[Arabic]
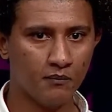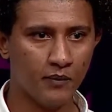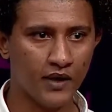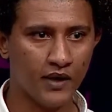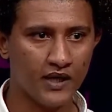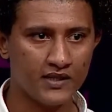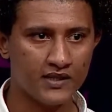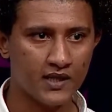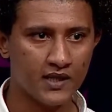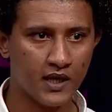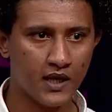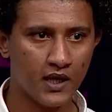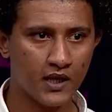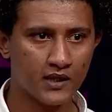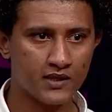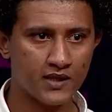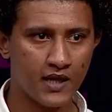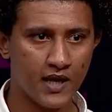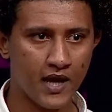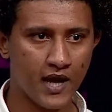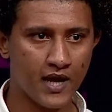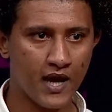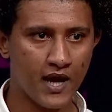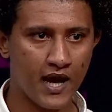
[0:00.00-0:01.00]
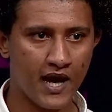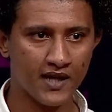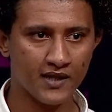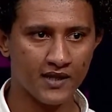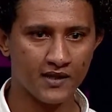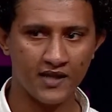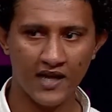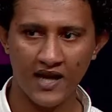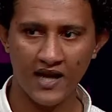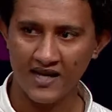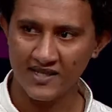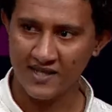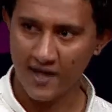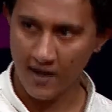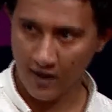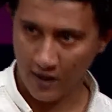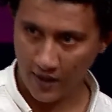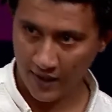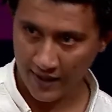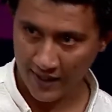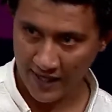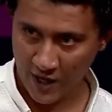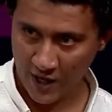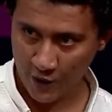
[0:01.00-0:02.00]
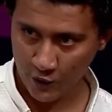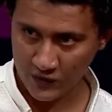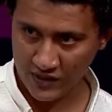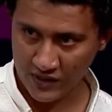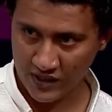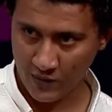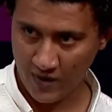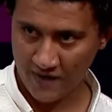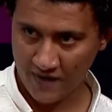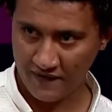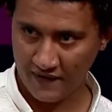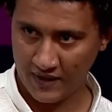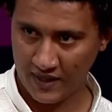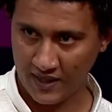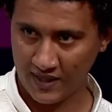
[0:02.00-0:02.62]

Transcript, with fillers: بقيت زيك زي اي حد زي الراجل العجوز اللي واقف